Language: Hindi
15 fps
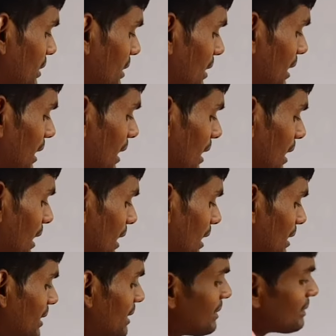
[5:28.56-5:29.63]
ठीक है
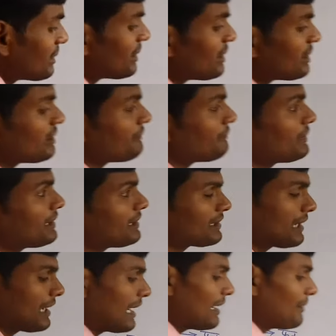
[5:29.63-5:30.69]
इस तरह से
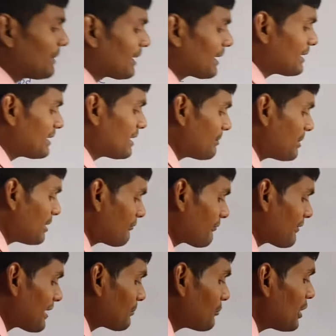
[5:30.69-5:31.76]
फ्रेंड्स हमारा ये भी
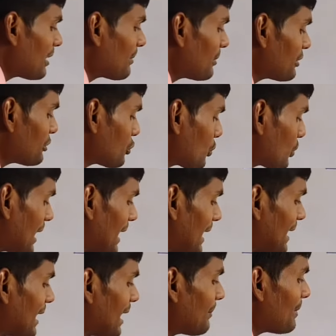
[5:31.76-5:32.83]
फार्मूला बन चुका
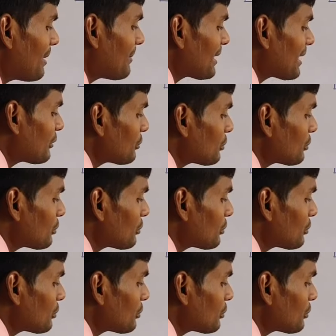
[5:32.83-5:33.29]
है अब हमारा